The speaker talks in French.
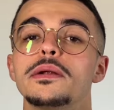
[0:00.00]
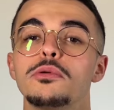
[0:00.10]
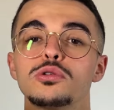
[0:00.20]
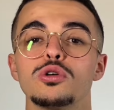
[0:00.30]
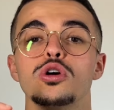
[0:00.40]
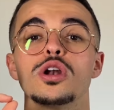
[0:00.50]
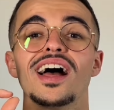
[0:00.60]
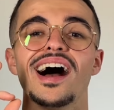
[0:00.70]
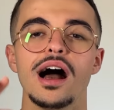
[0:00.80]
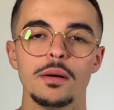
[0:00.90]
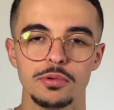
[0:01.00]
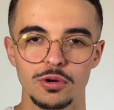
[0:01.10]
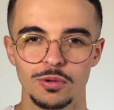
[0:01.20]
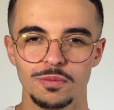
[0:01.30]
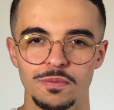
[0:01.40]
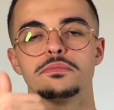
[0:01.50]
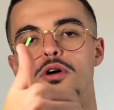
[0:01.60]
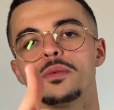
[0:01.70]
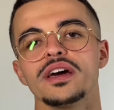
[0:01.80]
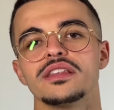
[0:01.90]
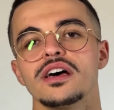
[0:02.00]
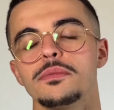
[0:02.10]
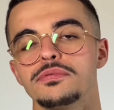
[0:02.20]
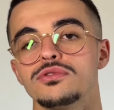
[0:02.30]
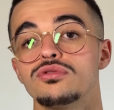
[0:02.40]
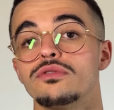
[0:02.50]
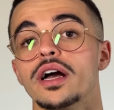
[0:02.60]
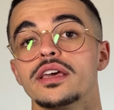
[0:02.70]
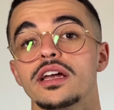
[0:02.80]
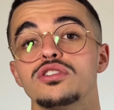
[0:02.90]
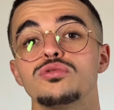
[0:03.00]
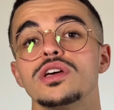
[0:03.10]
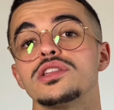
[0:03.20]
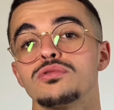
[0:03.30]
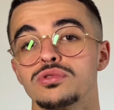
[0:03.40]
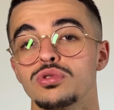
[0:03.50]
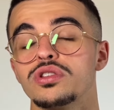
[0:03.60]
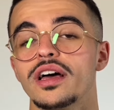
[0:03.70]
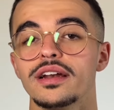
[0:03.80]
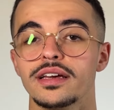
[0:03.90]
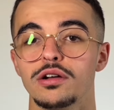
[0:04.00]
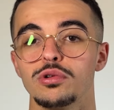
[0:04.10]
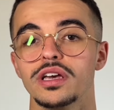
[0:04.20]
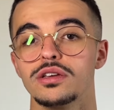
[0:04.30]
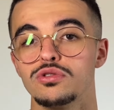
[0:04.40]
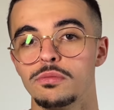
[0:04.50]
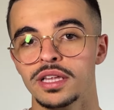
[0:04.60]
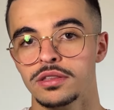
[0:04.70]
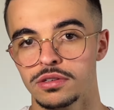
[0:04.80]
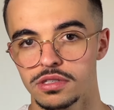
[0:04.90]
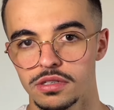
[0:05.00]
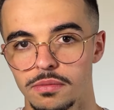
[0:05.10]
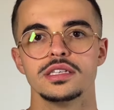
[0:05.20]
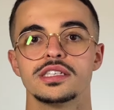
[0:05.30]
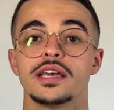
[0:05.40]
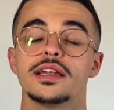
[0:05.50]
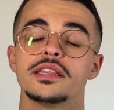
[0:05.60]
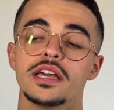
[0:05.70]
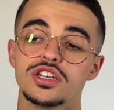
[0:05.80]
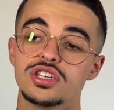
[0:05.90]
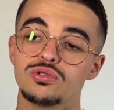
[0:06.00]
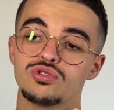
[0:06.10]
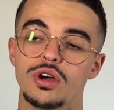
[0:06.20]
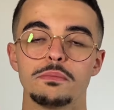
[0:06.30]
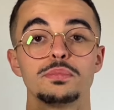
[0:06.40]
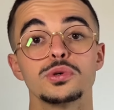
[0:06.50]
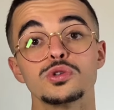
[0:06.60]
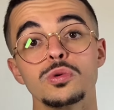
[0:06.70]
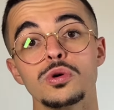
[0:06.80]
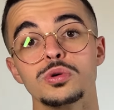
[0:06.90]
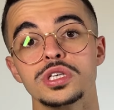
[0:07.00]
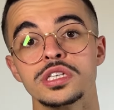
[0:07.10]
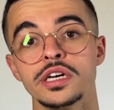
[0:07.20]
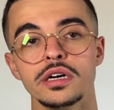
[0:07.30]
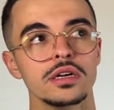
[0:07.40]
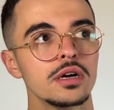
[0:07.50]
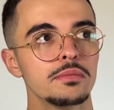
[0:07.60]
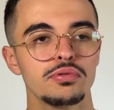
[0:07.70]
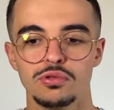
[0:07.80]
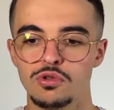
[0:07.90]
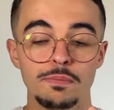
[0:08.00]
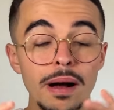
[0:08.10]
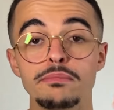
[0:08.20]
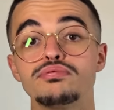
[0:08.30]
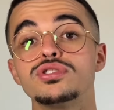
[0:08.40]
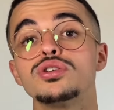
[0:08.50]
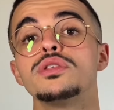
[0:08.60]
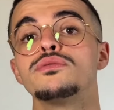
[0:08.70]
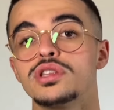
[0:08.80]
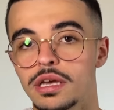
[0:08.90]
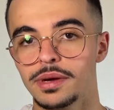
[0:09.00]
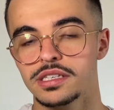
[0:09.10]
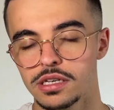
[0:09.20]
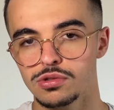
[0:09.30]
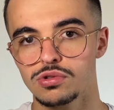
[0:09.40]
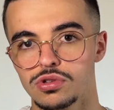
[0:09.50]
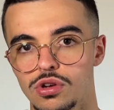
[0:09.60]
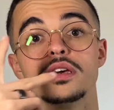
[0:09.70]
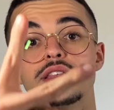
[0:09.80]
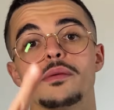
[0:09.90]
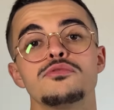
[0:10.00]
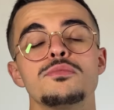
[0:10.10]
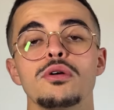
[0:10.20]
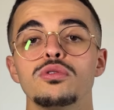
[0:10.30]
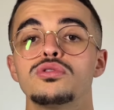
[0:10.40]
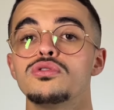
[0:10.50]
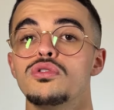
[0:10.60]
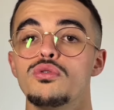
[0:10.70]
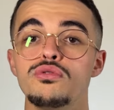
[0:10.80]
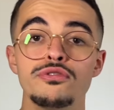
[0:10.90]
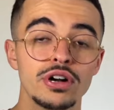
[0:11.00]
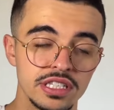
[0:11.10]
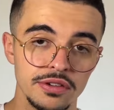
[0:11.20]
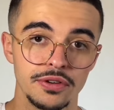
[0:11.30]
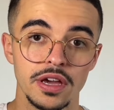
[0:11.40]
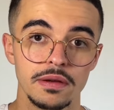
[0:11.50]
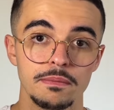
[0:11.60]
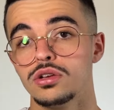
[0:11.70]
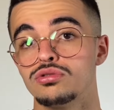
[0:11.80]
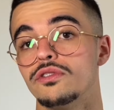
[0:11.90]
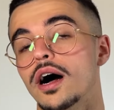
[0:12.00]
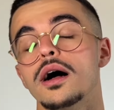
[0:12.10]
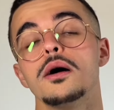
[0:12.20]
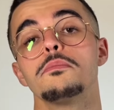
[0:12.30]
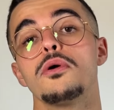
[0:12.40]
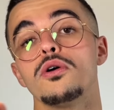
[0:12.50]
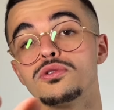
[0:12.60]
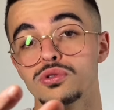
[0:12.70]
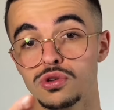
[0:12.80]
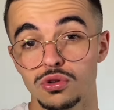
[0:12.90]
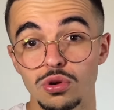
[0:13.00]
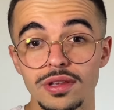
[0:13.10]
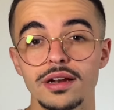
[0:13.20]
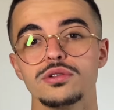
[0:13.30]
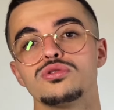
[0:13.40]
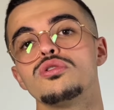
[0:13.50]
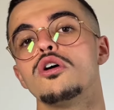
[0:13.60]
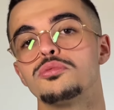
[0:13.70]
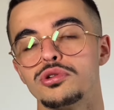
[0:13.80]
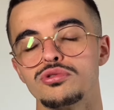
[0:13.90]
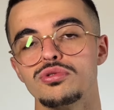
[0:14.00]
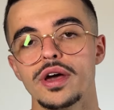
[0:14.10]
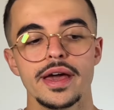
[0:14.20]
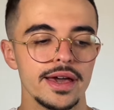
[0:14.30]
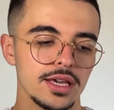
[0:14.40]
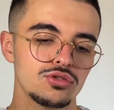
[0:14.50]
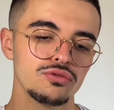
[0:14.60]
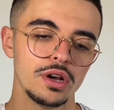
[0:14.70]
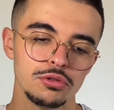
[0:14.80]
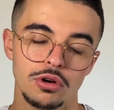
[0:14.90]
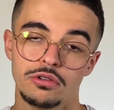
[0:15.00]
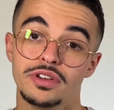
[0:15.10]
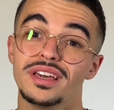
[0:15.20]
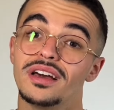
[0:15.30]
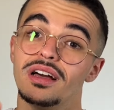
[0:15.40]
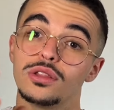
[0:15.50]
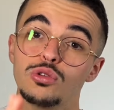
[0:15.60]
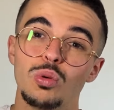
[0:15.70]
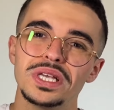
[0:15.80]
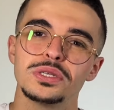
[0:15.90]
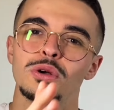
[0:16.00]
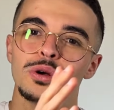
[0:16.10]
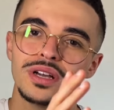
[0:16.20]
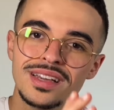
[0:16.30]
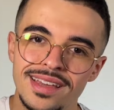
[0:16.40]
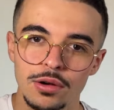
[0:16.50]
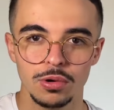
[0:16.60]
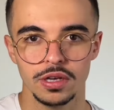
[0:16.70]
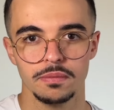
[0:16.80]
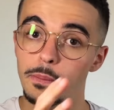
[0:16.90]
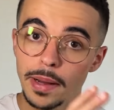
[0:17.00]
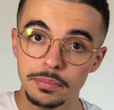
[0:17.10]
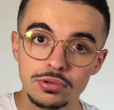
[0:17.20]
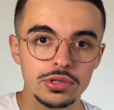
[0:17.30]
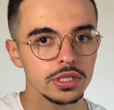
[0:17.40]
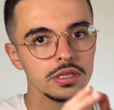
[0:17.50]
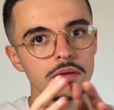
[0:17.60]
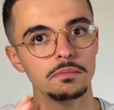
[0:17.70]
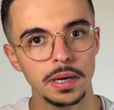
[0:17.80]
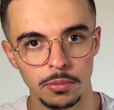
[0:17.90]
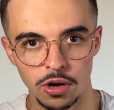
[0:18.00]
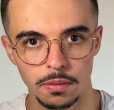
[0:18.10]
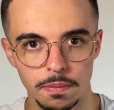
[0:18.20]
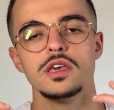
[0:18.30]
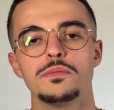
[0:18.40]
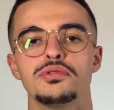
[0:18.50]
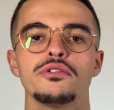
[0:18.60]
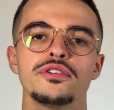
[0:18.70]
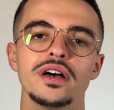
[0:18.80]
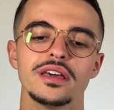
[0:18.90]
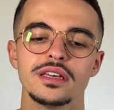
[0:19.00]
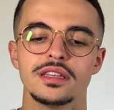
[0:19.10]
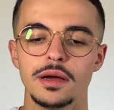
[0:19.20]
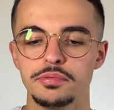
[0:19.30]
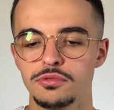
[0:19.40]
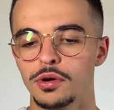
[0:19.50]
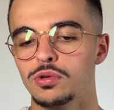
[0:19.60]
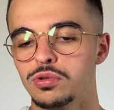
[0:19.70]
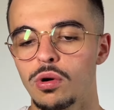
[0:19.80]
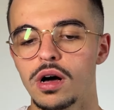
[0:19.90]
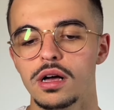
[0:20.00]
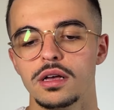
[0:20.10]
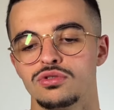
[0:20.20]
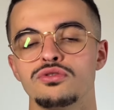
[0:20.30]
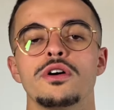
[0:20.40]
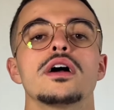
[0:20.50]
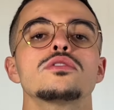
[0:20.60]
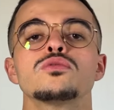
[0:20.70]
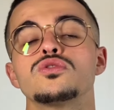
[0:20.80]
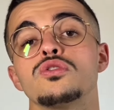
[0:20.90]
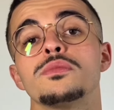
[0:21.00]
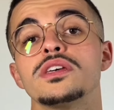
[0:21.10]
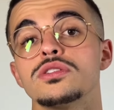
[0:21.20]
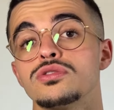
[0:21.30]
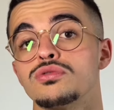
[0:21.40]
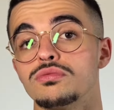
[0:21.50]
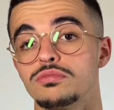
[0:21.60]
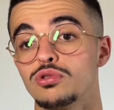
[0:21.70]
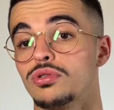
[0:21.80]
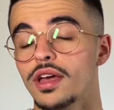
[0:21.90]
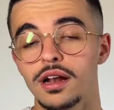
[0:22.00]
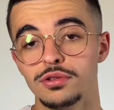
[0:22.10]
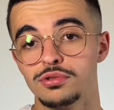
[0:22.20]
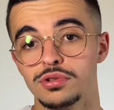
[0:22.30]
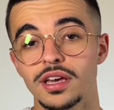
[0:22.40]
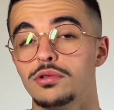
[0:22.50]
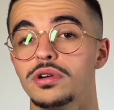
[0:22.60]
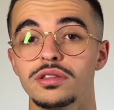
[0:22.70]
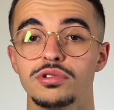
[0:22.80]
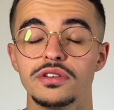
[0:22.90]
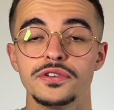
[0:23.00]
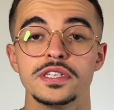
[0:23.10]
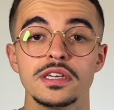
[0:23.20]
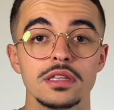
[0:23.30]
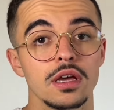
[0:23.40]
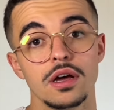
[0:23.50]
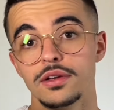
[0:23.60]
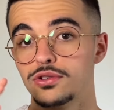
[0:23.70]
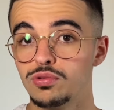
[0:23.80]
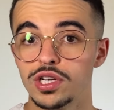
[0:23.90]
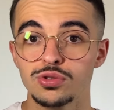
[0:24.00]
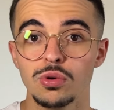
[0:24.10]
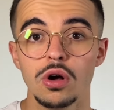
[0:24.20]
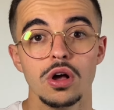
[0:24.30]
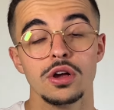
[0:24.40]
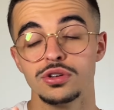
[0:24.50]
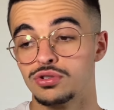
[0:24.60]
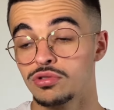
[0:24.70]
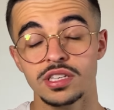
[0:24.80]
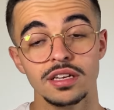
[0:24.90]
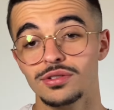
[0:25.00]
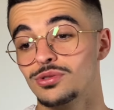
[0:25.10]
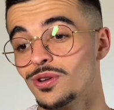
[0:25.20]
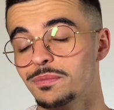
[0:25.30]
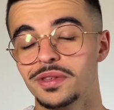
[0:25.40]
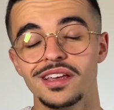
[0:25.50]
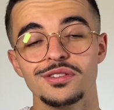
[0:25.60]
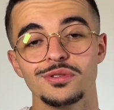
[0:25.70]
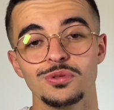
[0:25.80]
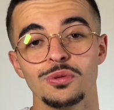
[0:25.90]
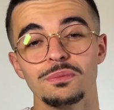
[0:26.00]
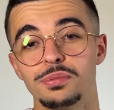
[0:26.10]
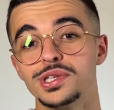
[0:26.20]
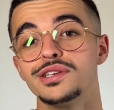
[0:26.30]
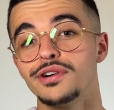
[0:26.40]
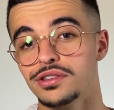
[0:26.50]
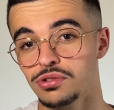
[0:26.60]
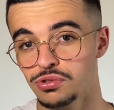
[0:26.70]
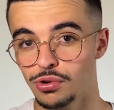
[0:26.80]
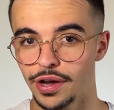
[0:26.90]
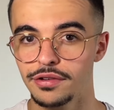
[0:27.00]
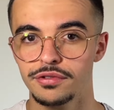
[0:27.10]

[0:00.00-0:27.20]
le protocole Apollon. Première étape, tu vas calculer ton total calorique de maintenance. C'est l'énergie dont tu as besoin au quotidien pour ne pas bouger au niveau de ta masse graisseuse. Étape numéro 2, une fois que c'est fait, tu vas prendre ce total que tu auras obtenu et tu vas lui enlever 300 calories. Pas plus, pas moins. Et puis enfin, étape numéro 3, tu vas consommer ce total de calories de déficit tous les jours jusqu'à ce que tu atteignes ton body fat de rêve,